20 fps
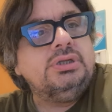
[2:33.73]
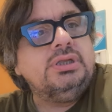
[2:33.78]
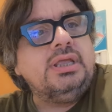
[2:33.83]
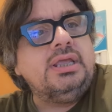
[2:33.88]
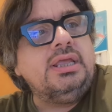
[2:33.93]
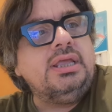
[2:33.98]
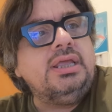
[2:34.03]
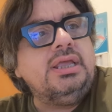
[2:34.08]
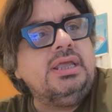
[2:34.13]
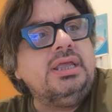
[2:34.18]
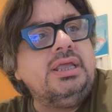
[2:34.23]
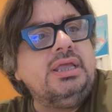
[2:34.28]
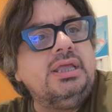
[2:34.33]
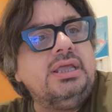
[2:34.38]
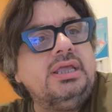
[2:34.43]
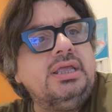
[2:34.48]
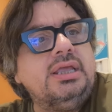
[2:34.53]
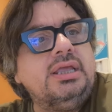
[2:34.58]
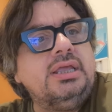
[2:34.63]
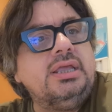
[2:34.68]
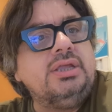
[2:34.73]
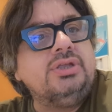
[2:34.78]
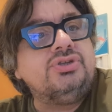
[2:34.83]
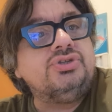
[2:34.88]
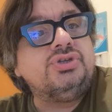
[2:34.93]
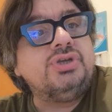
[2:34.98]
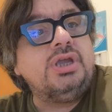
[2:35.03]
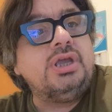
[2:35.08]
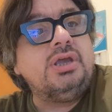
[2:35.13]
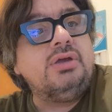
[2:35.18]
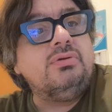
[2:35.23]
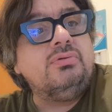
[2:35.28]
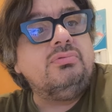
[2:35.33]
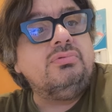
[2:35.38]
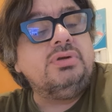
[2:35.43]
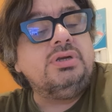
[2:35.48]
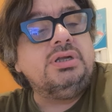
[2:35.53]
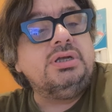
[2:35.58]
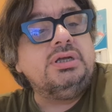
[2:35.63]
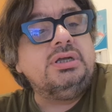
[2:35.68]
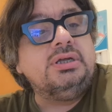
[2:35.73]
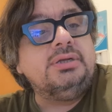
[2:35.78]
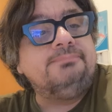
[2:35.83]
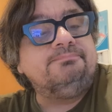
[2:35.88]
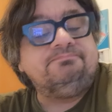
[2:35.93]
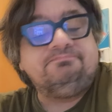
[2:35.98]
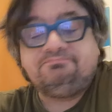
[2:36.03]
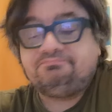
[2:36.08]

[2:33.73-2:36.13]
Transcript: c'è un